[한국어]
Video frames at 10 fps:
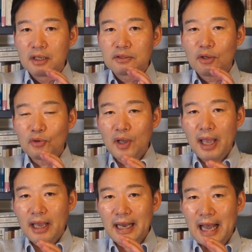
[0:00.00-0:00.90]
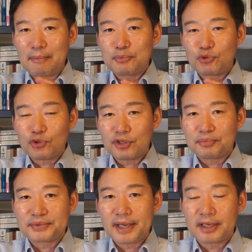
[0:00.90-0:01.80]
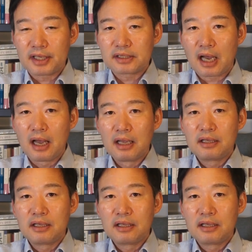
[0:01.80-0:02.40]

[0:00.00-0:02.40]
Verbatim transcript: 서로 핵 감축 협상을 하자